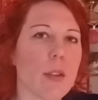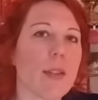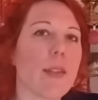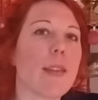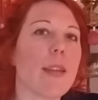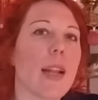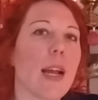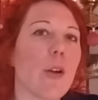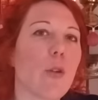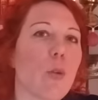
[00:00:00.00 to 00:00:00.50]

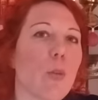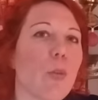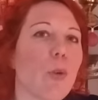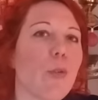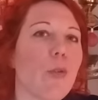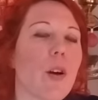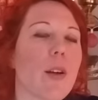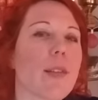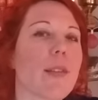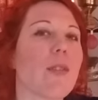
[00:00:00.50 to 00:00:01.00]
c'est là qu'on peut
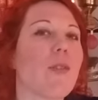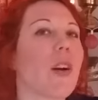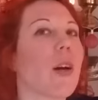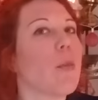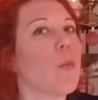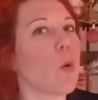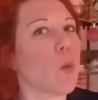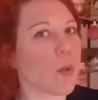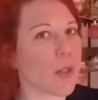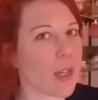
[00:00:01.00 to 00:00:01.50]
voir si
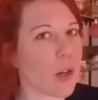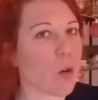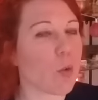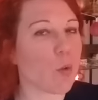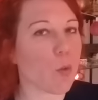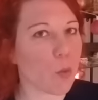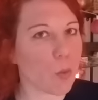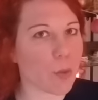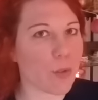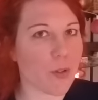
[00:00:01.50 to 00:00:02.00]
vraiment on est en
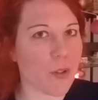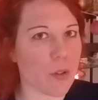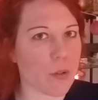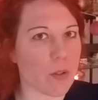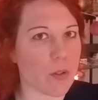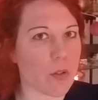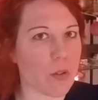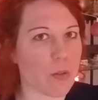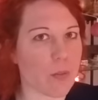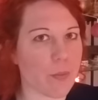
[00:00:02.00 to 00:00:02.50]

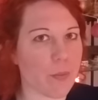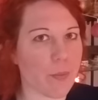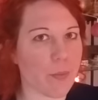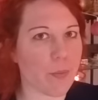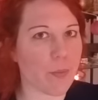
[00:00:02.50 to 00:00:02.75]
conscience.